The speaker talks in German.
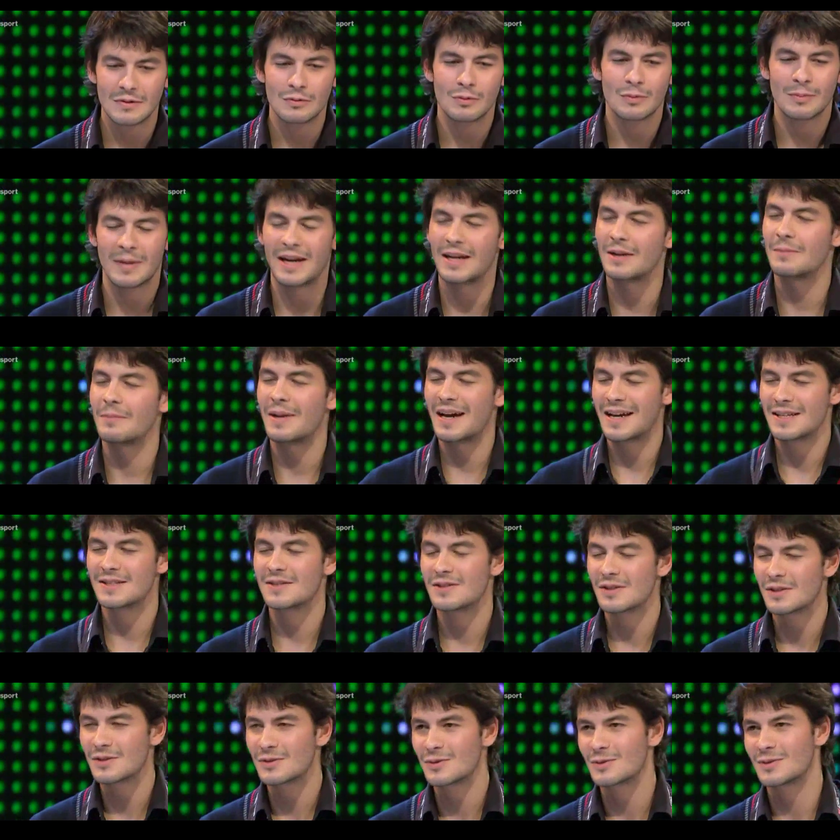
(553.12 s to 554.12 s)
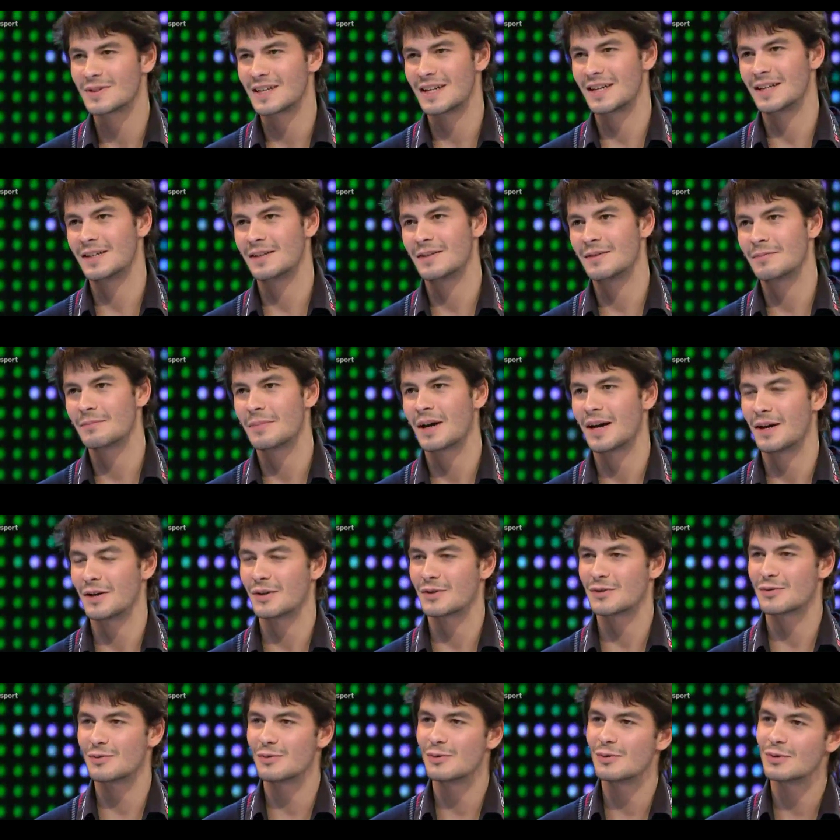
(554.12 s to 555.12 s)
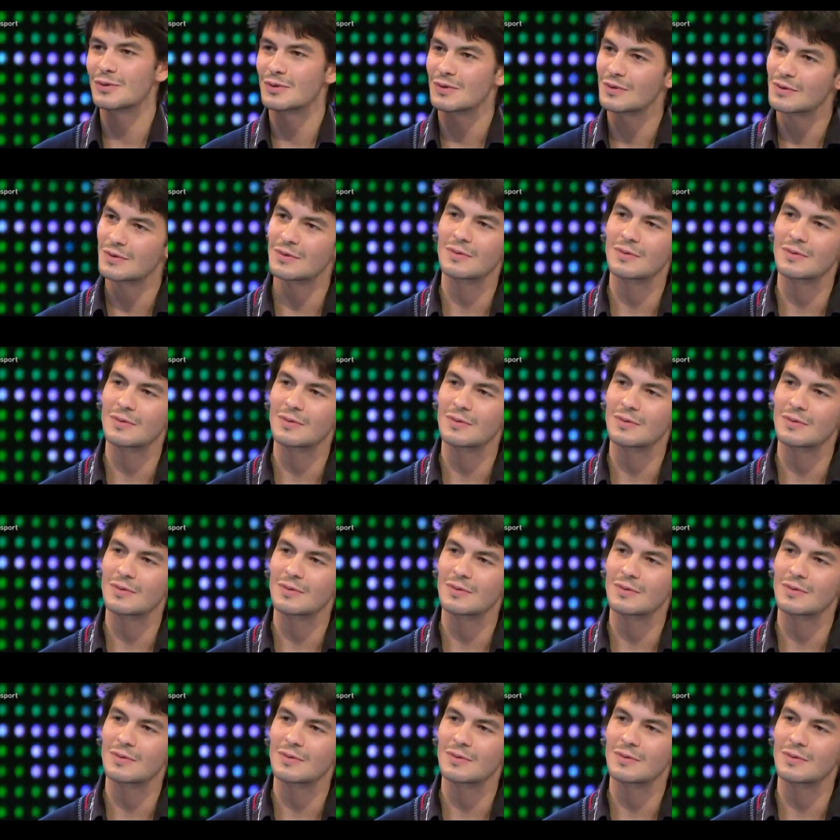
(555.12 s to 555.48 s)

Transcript: um ein Meister zu sein, brauchst du